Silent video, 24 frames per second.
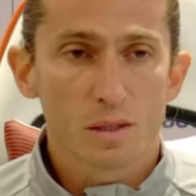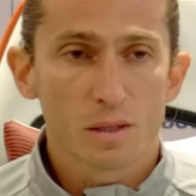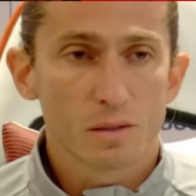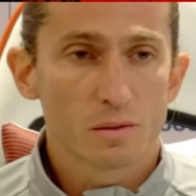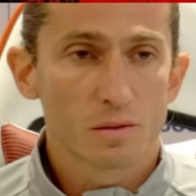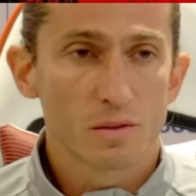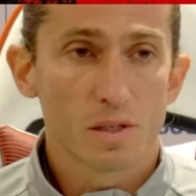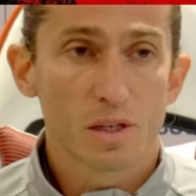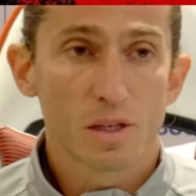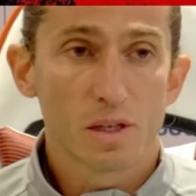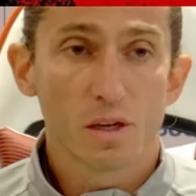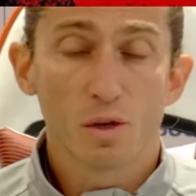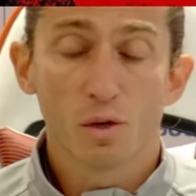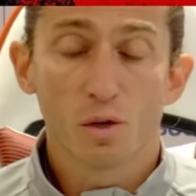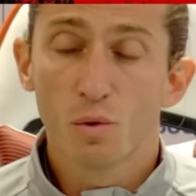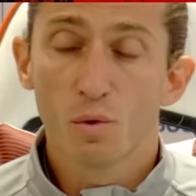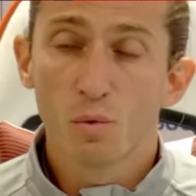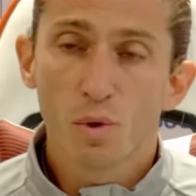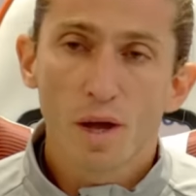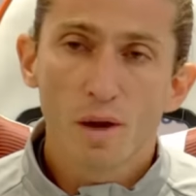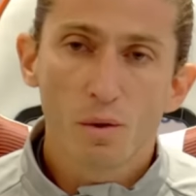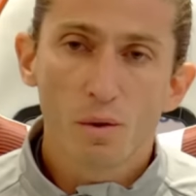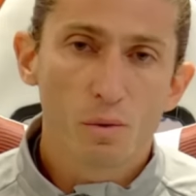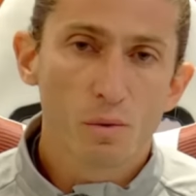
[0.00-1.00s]
é, dizer que eu
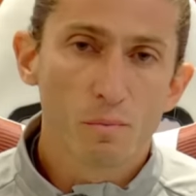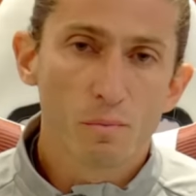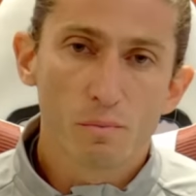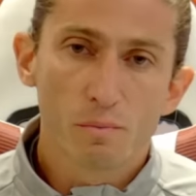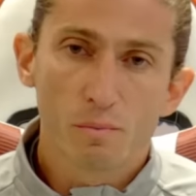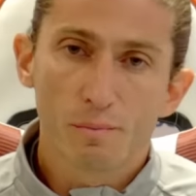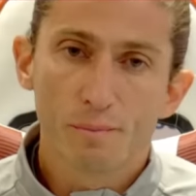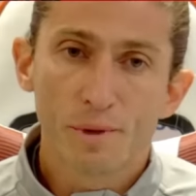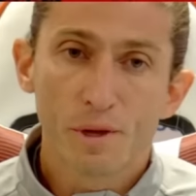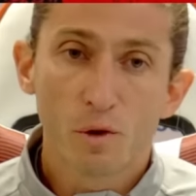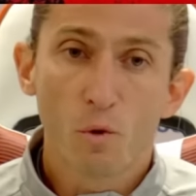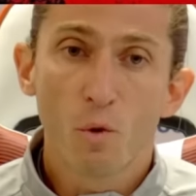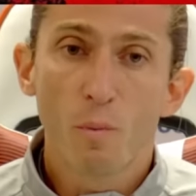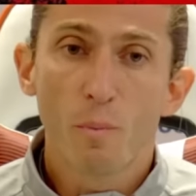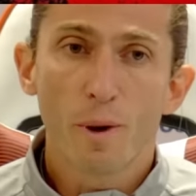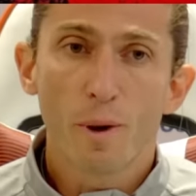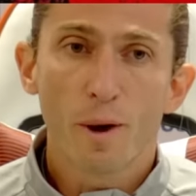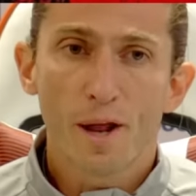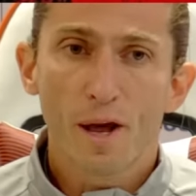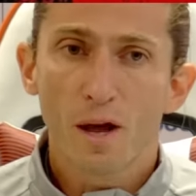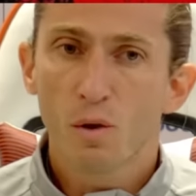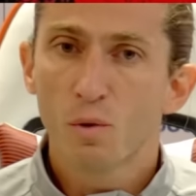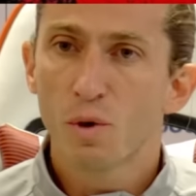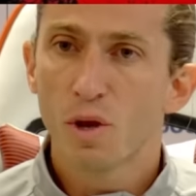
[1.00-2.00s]
não quero me
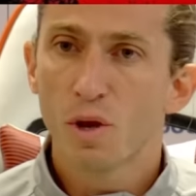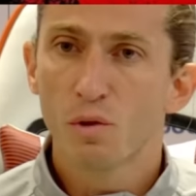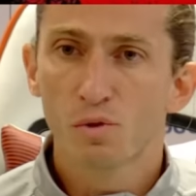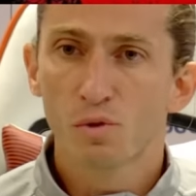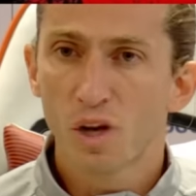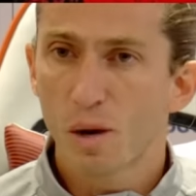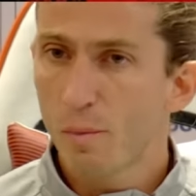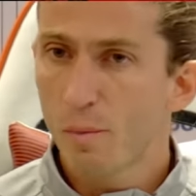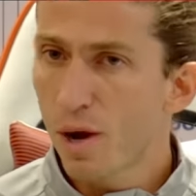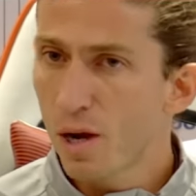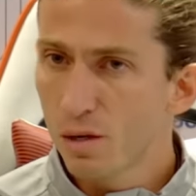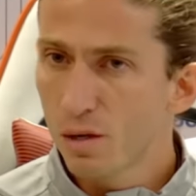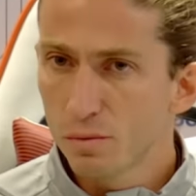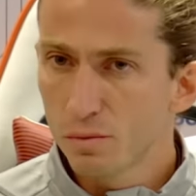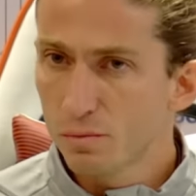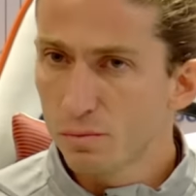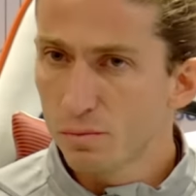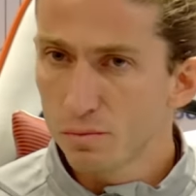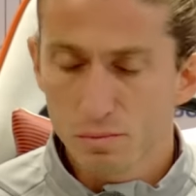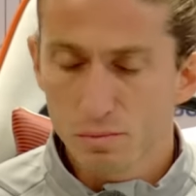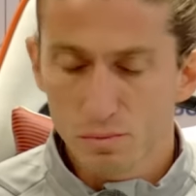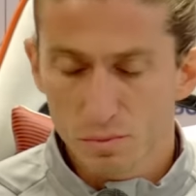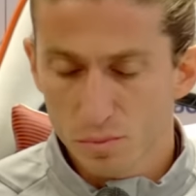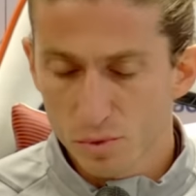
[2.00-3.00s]
comparar com nenhum trabalho
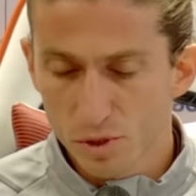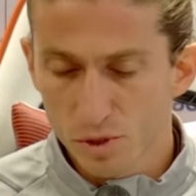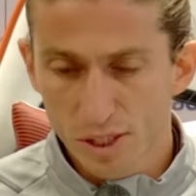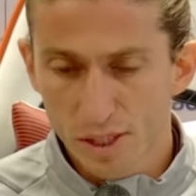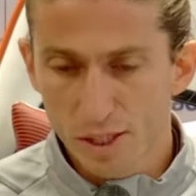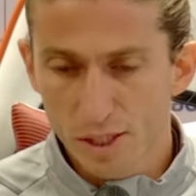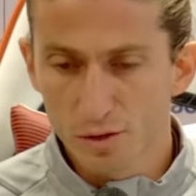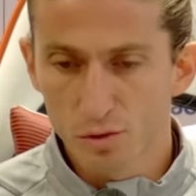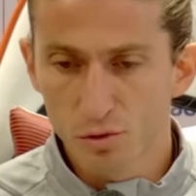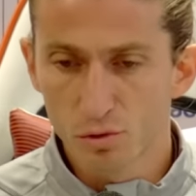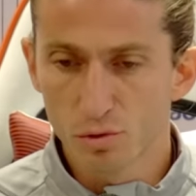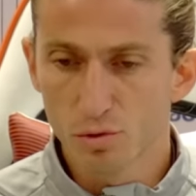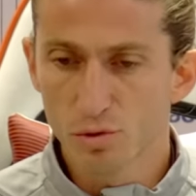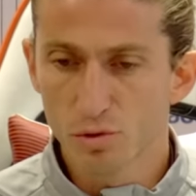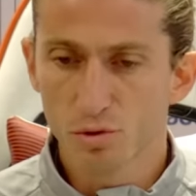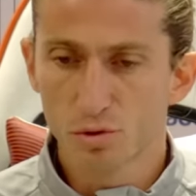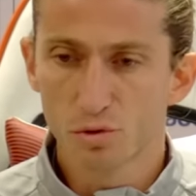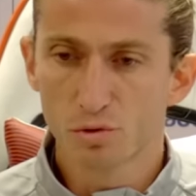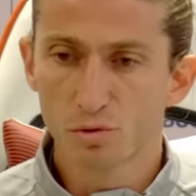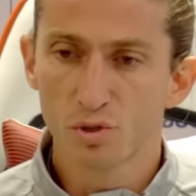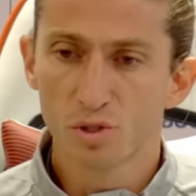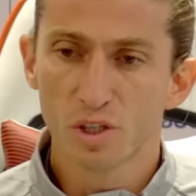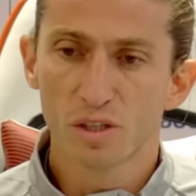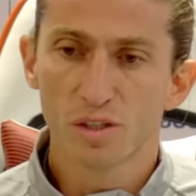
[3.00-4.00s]
dele
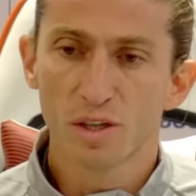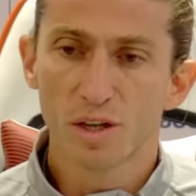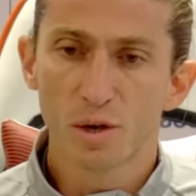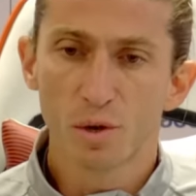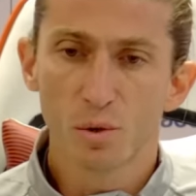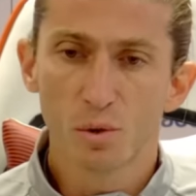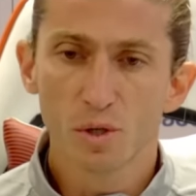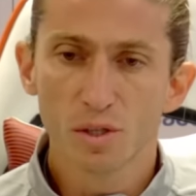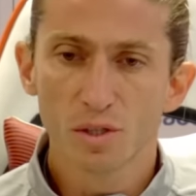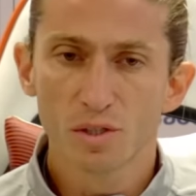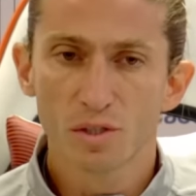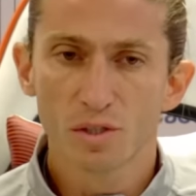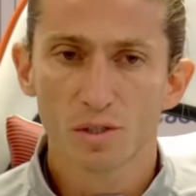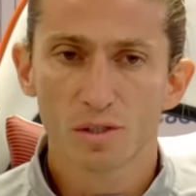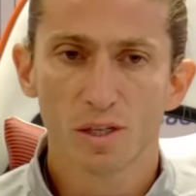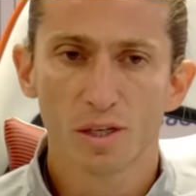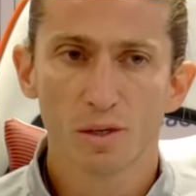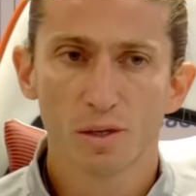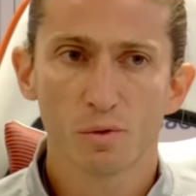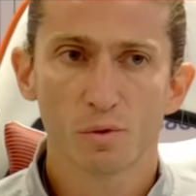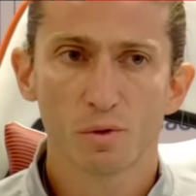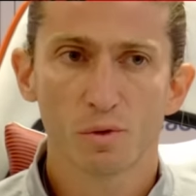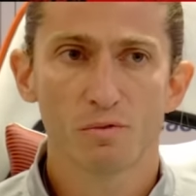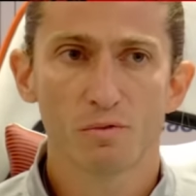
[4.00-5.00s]
dos, dos anteriores,
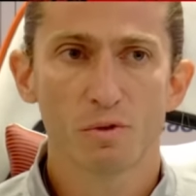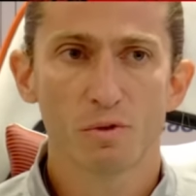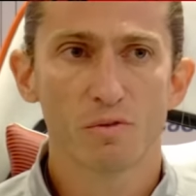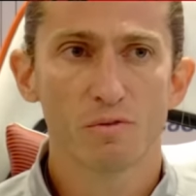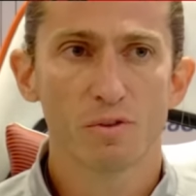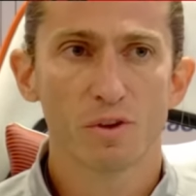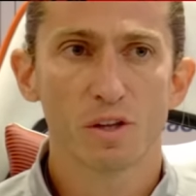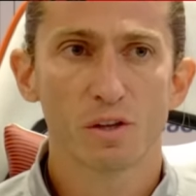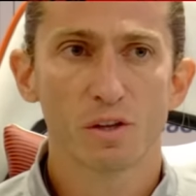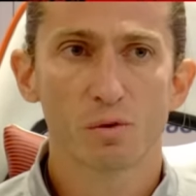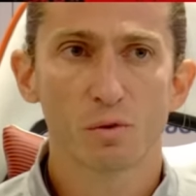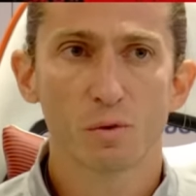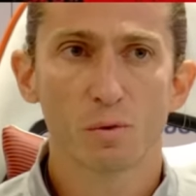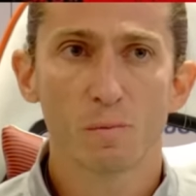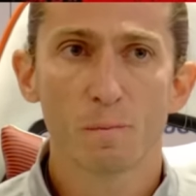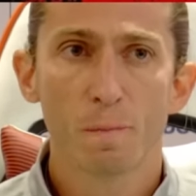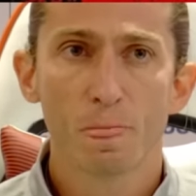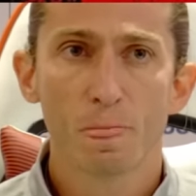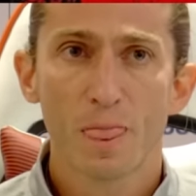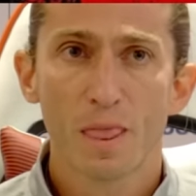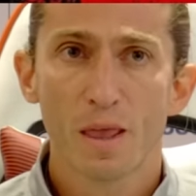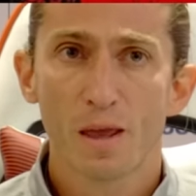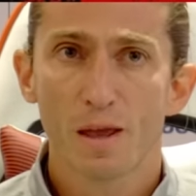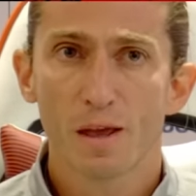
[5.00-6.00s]
né? O que foi feito
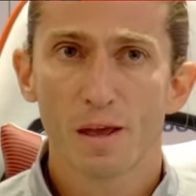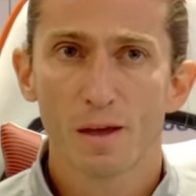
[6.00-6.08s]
